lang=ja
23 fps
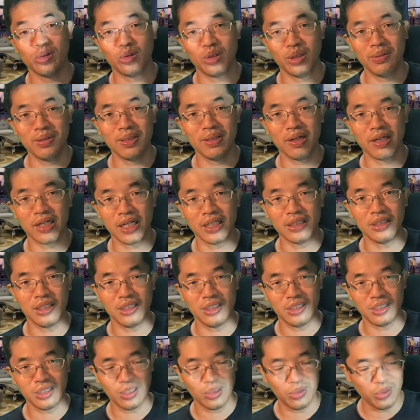意味わかんないん
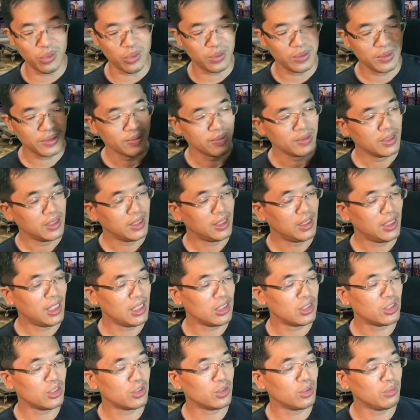だけど、
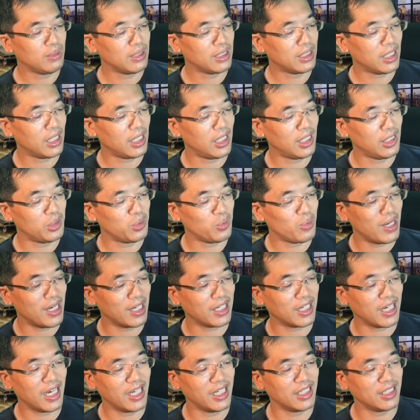組み換えとは
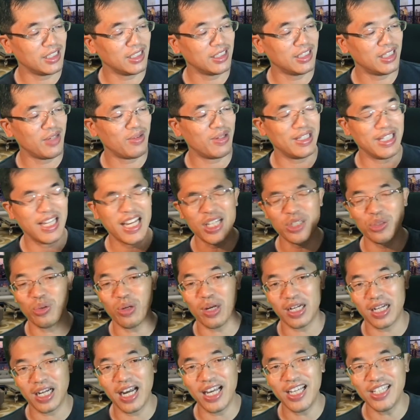かい、ではないとは
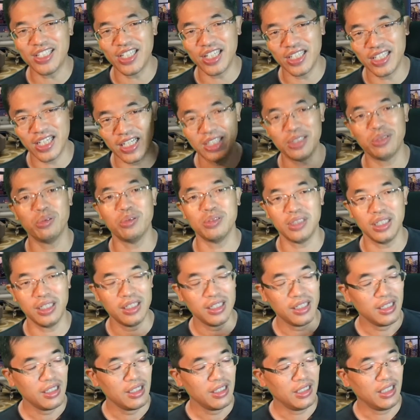書いていないということで
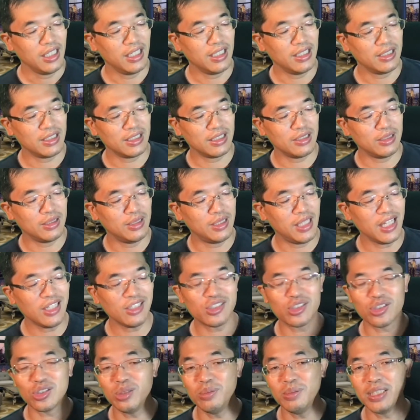すね。え遺伝
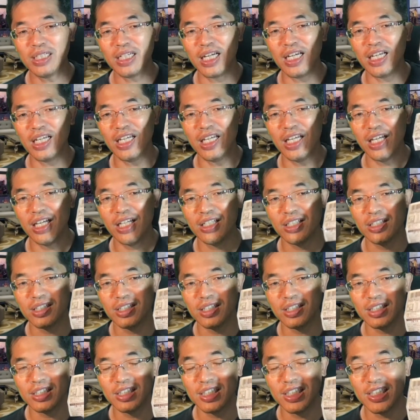子組み換え
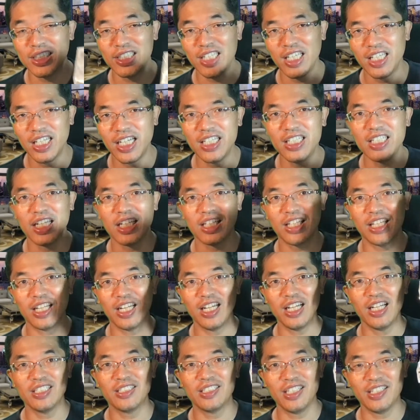てないんだった
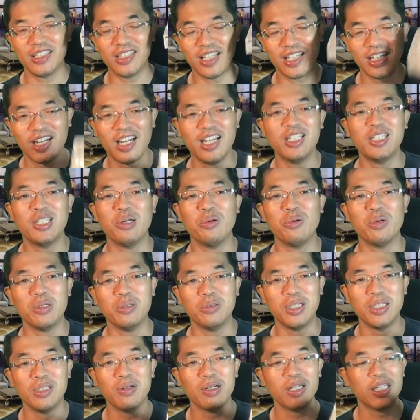ら、絶対書いた方が売
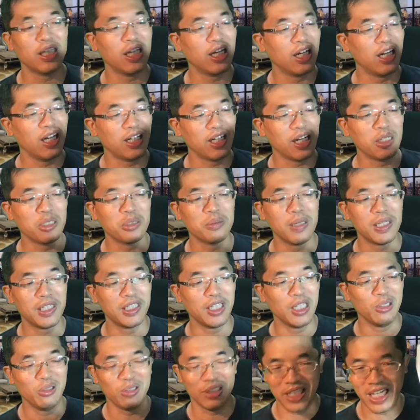れるわけだから、書くべき、
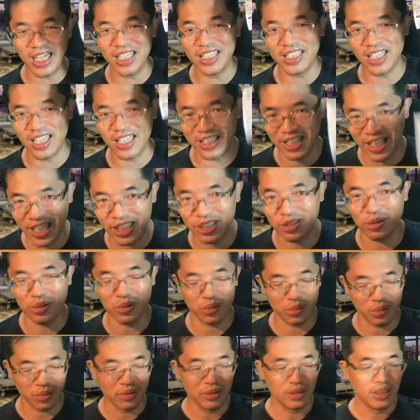書いていないというこ
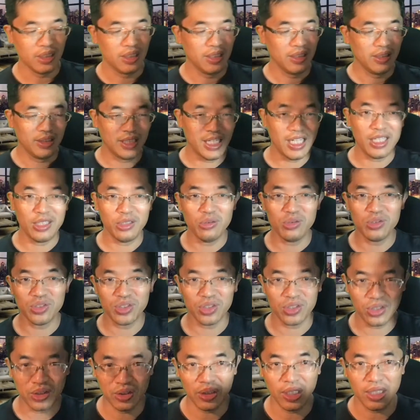と。で、49
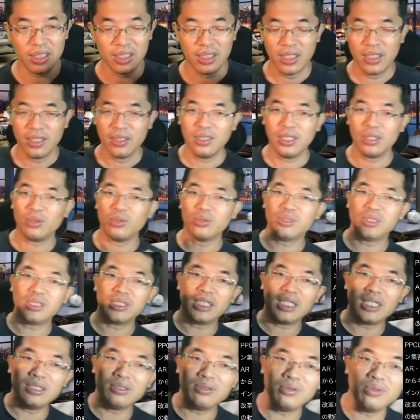円。こっち
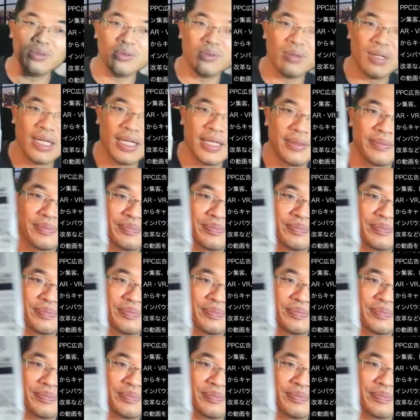側の方は、